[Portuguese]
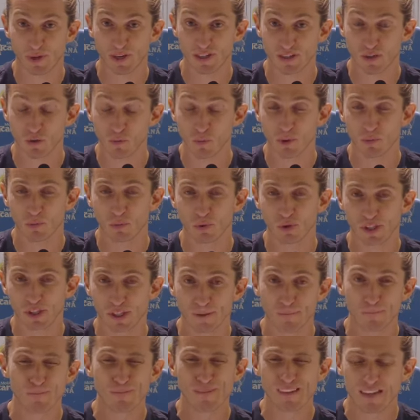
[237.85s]
de preparação para
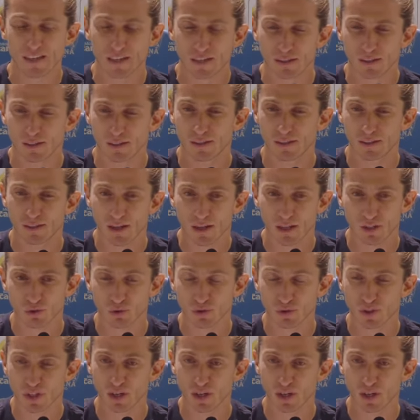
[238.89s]
poder tentar